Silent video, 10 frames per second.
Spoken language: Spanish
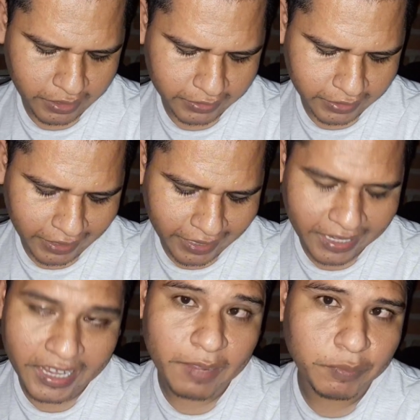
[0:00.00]
la entrada
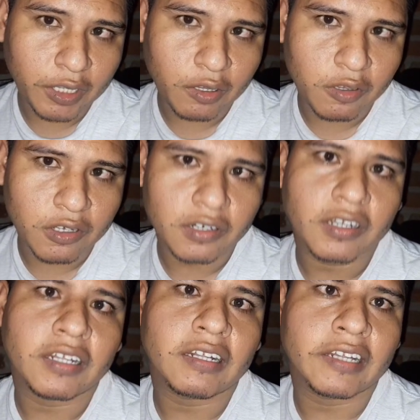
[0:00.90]
del
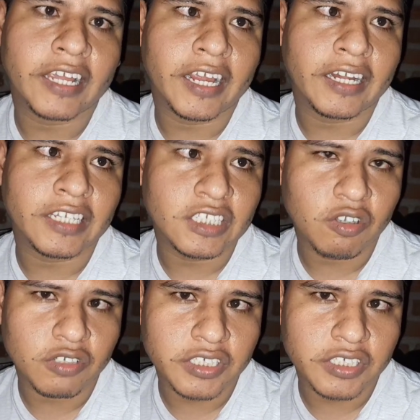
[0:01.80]
adaptador del disco